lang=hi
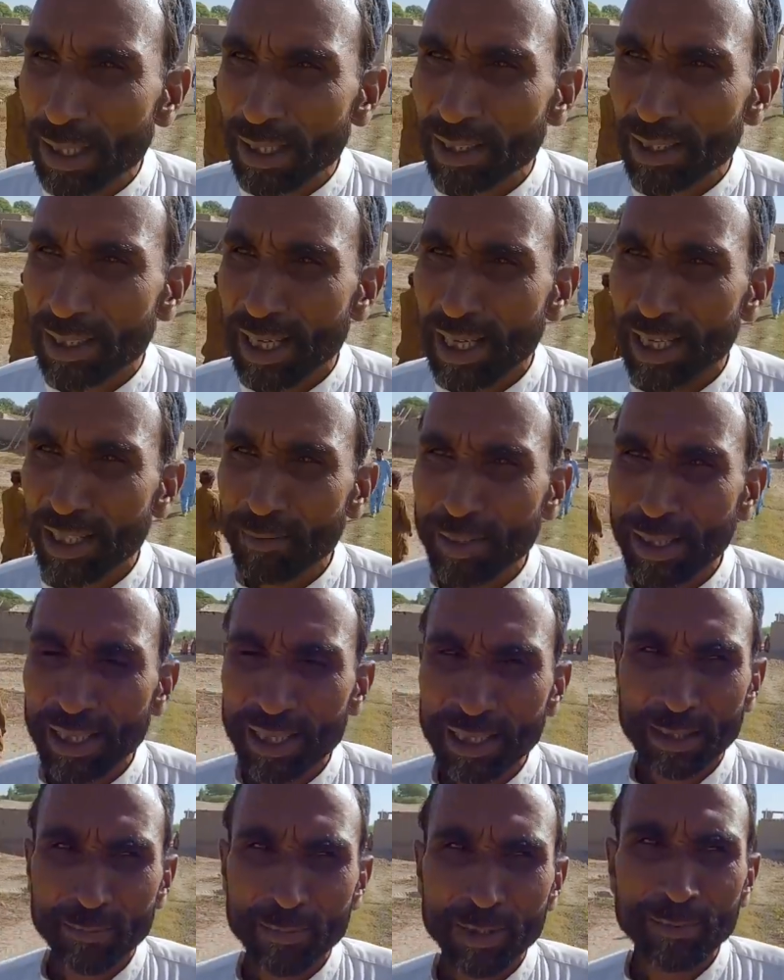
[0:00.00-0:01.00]
माल हिलाल माल
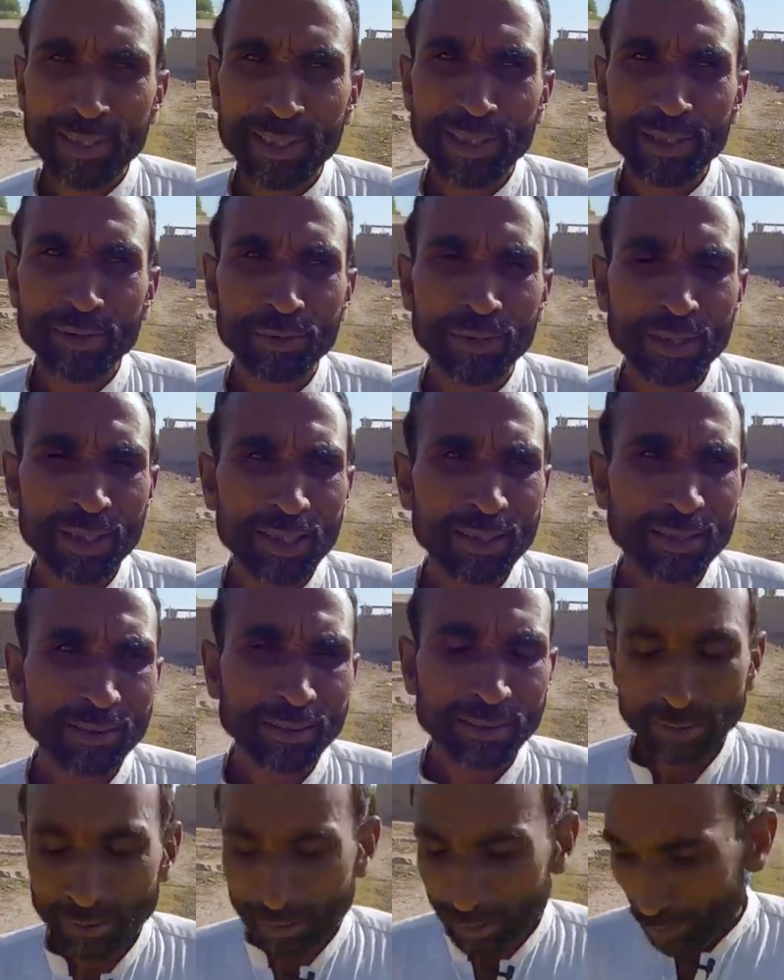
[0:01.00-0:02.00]
है कभी भी नहीं होगा
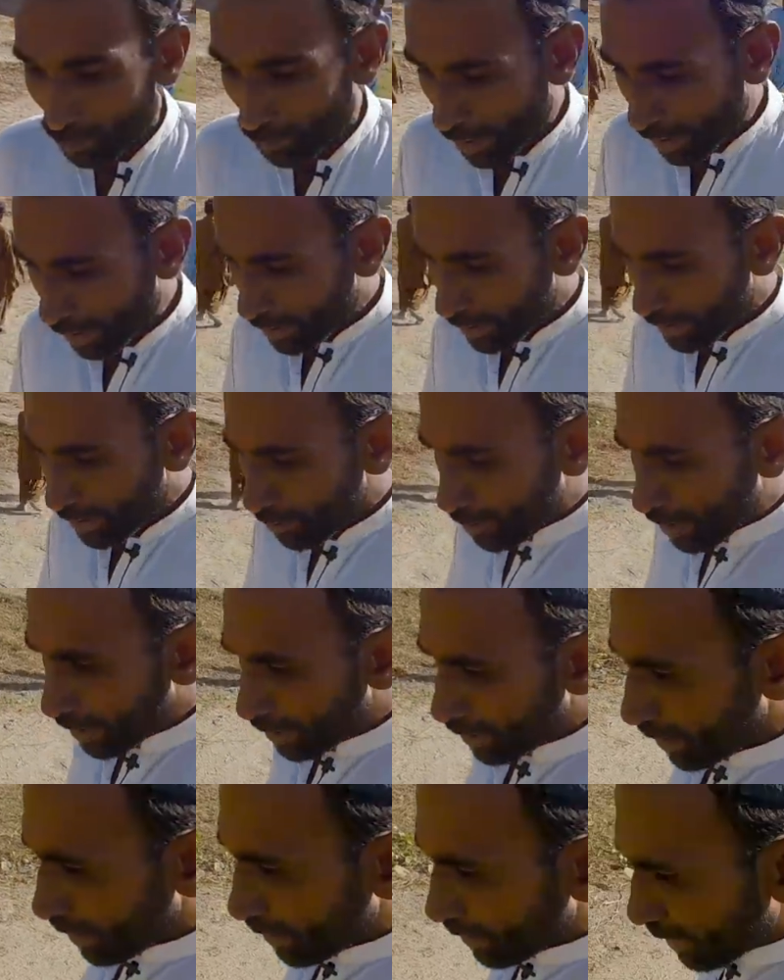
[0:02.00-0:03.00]
हम्म। बाकी ये
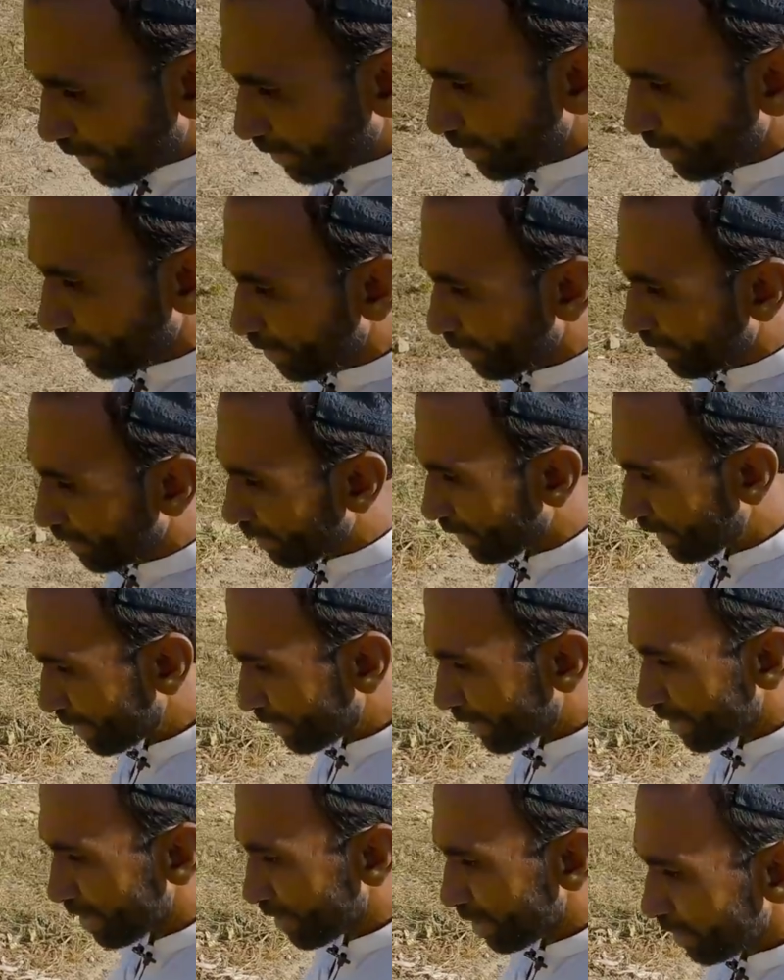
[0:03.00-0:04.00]
बात है जैसे जैसे
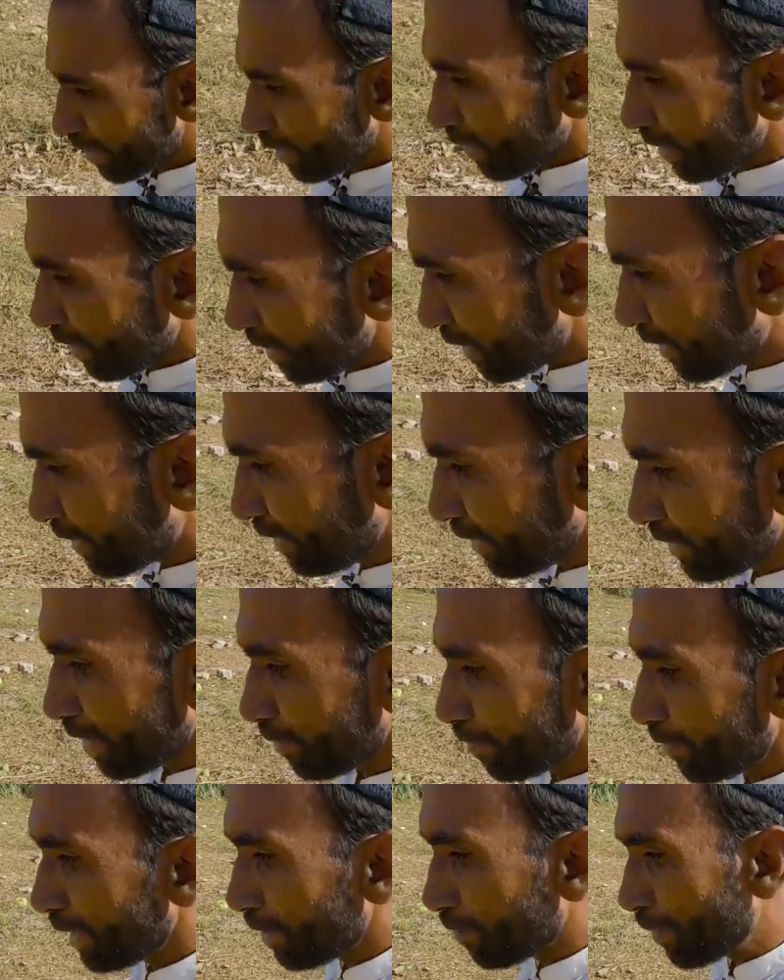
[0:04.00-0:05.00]
रेट हैं एक चीज़
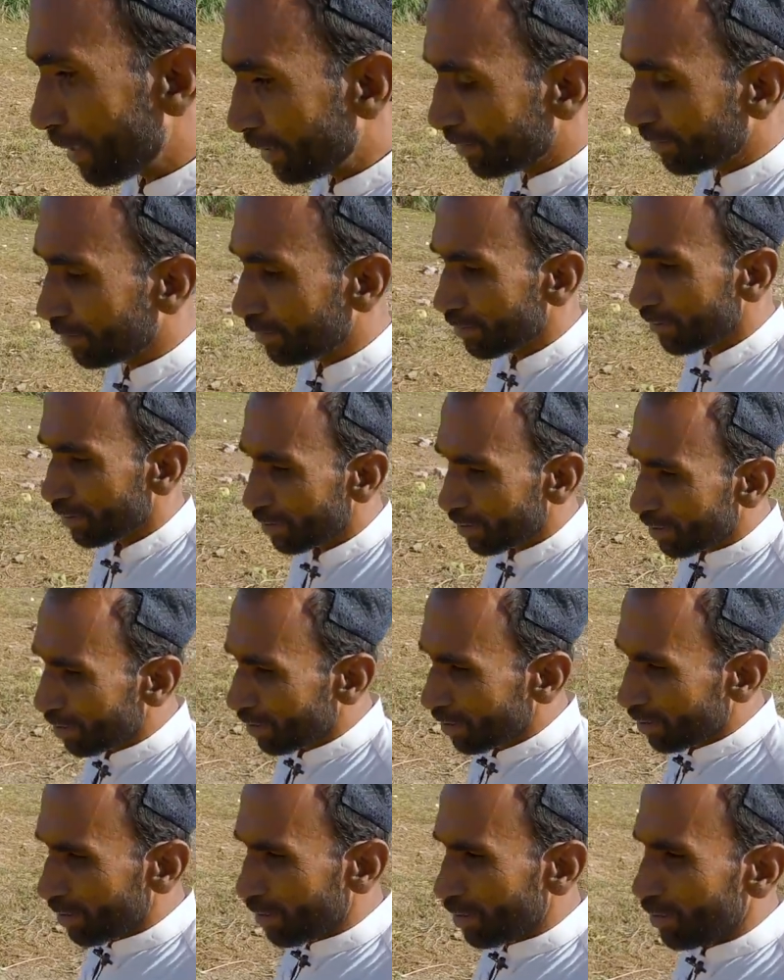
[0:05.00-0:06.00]
है मेरे पास
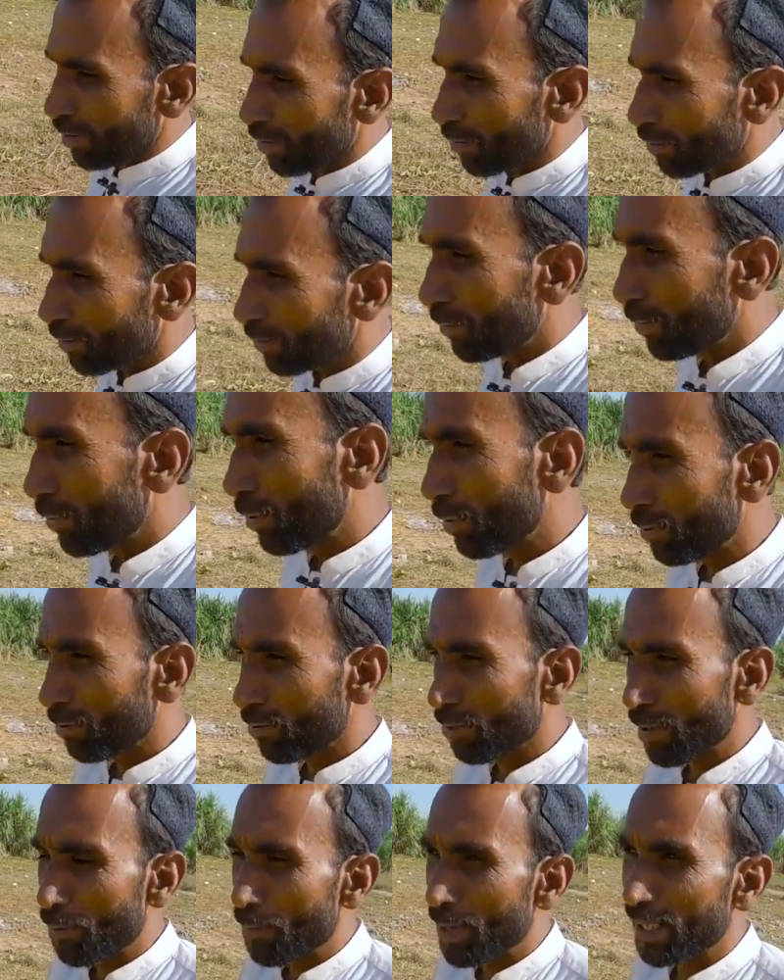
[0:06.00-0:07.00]
हम्म। वो
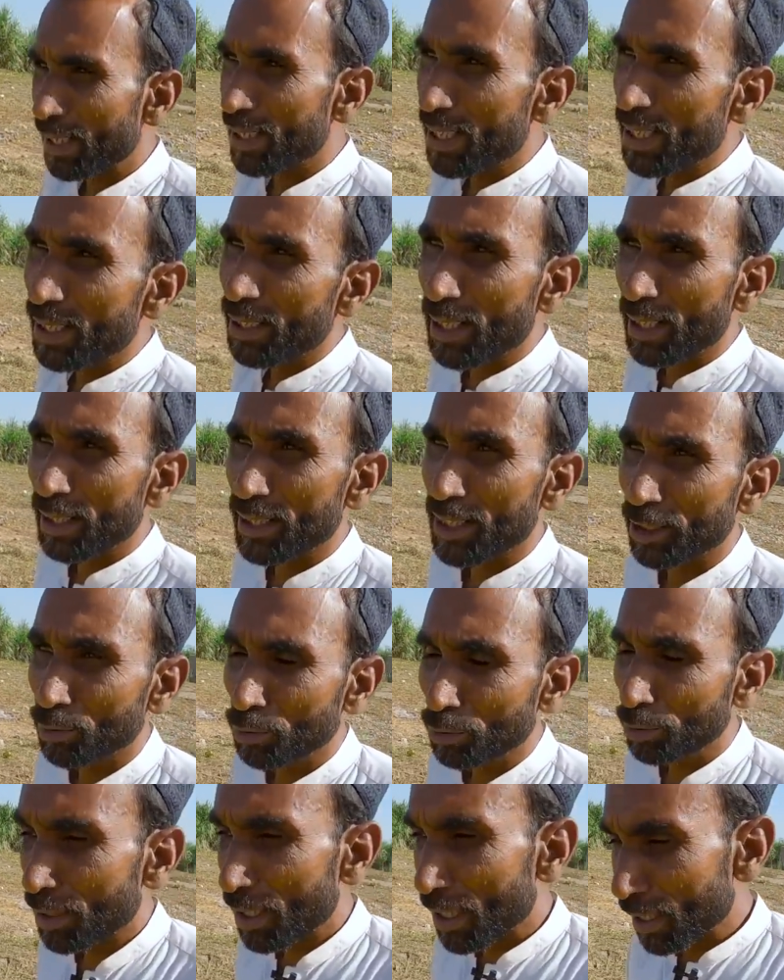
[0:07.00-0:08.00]
व्यापारी एक आ गया
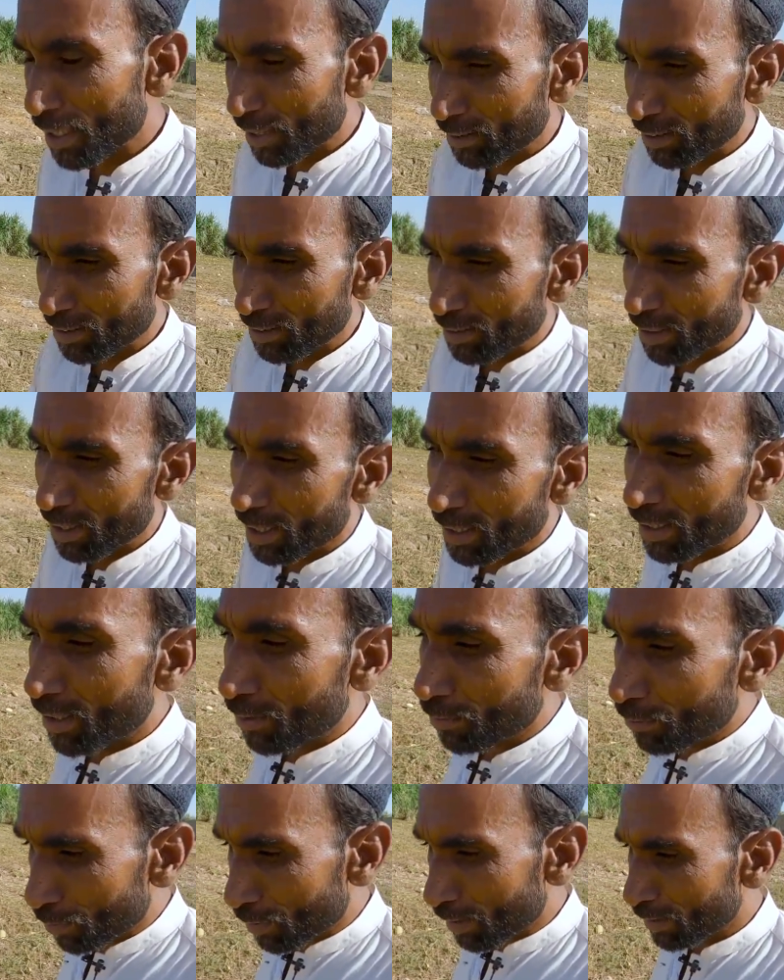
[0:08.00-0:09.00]
दूसरा आ गया तीसरा आ
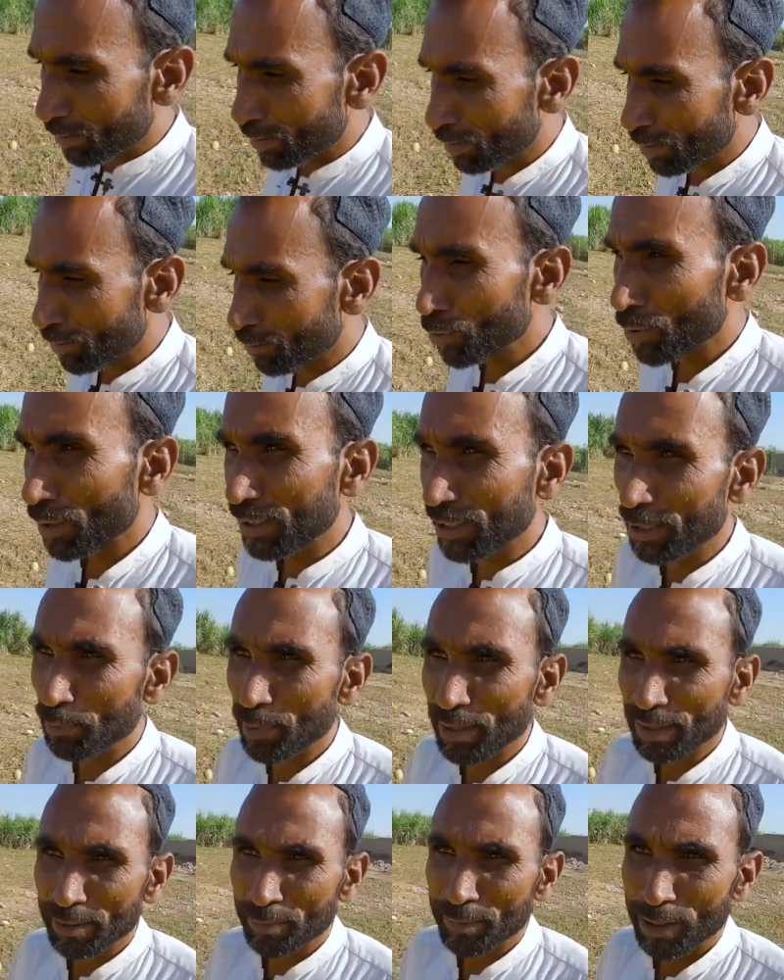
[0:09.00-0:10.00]
गया वो ऐसे समझो अच्छे
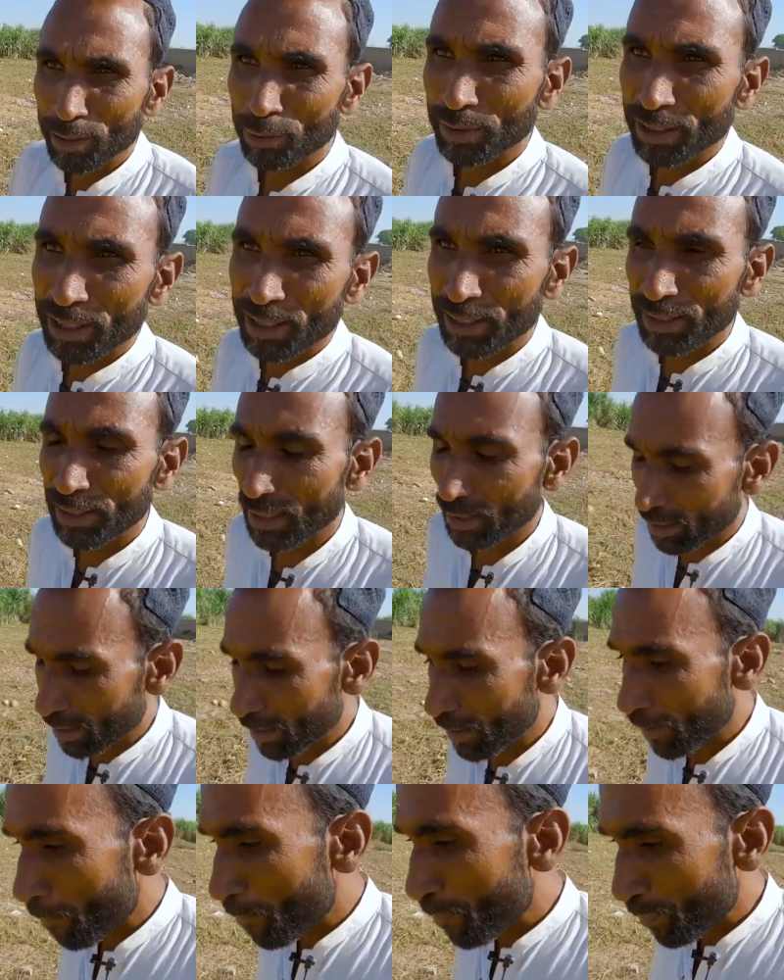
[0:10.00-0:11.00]
पैसे मेरे को दे के जाते
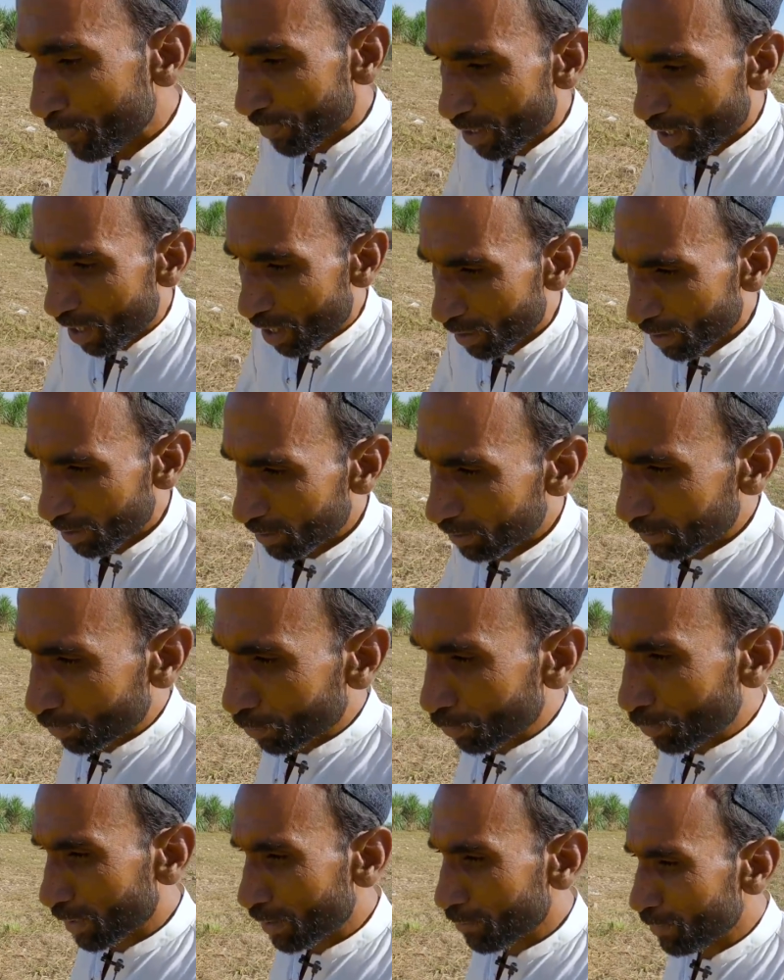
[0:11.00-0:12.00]
हैं सही है हाँ
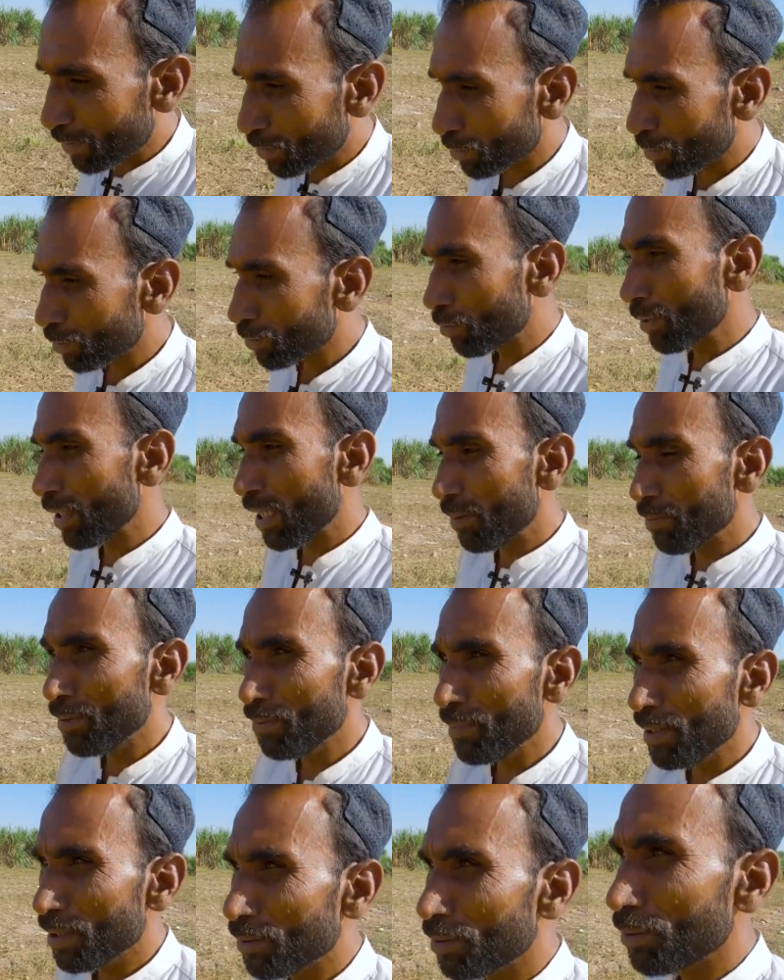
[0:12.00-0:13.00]
नुकरे में हो गुलाबी में